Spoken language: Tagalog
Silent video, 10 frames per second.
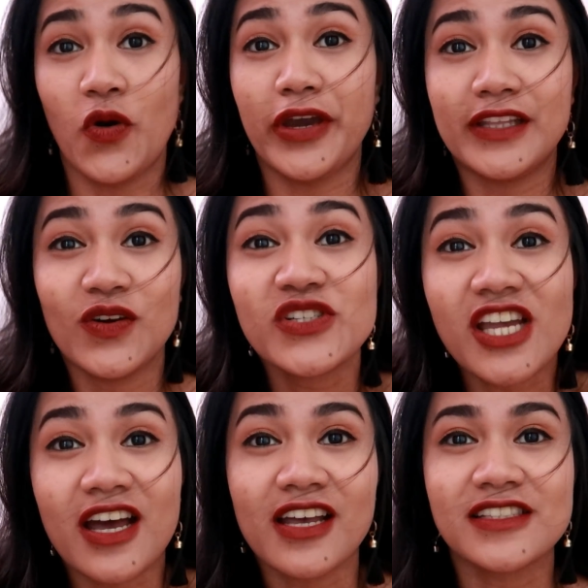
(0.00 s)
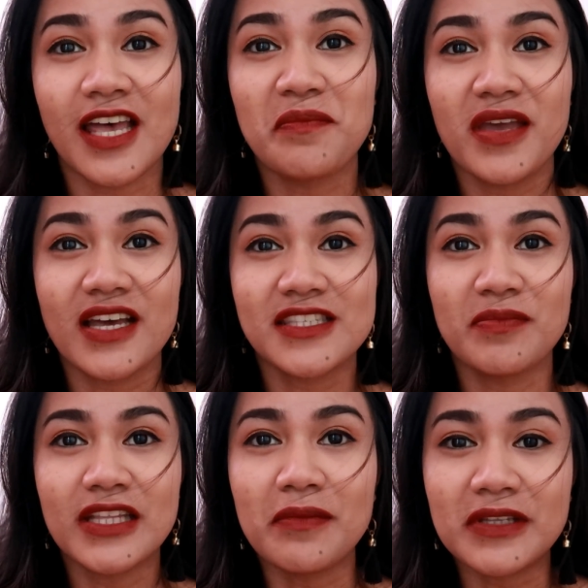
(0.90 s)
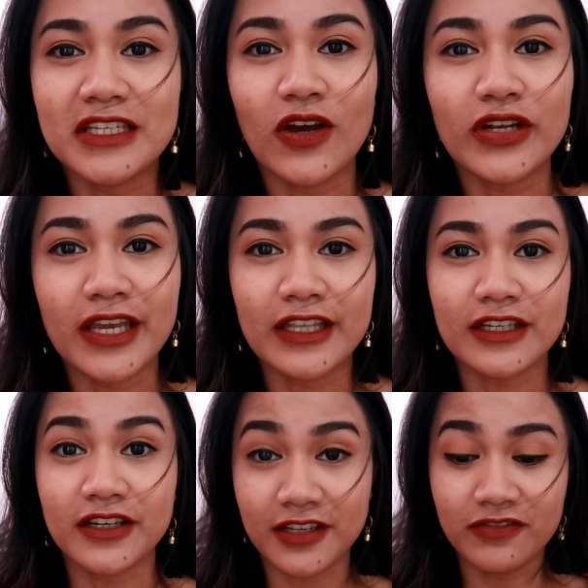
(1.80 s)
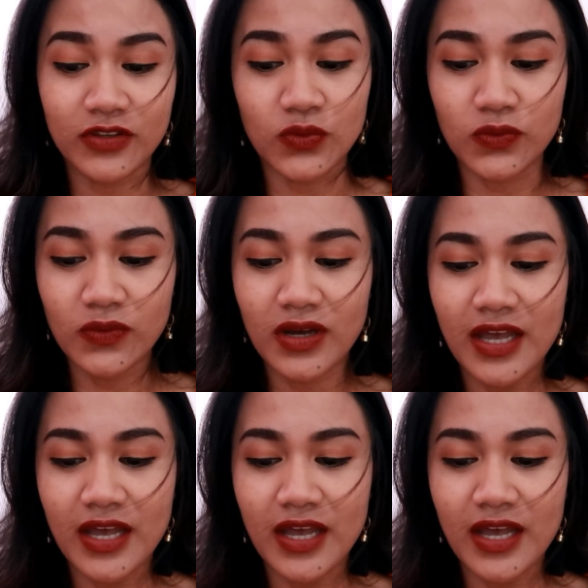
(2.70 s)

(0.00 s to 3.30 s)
okay daw siya, sabi. Kasi madami din ako nakikitang review.